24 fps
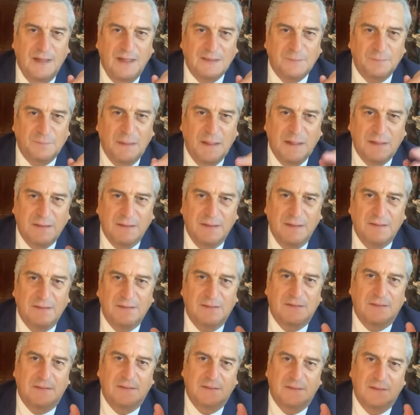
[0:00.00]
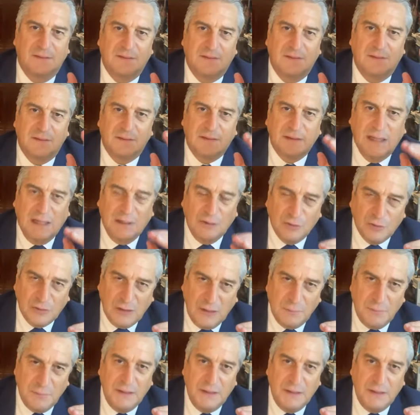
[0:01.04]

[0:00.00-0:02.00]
Las partes ya los